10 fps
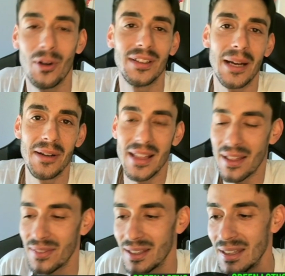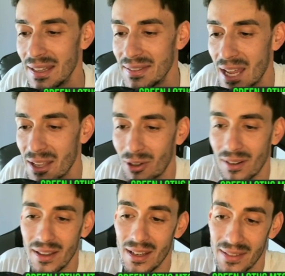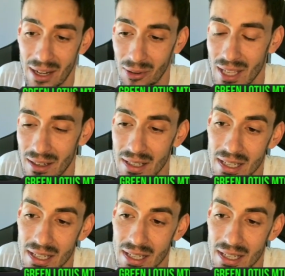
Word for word: Esa habilidad eh, de, arrollar.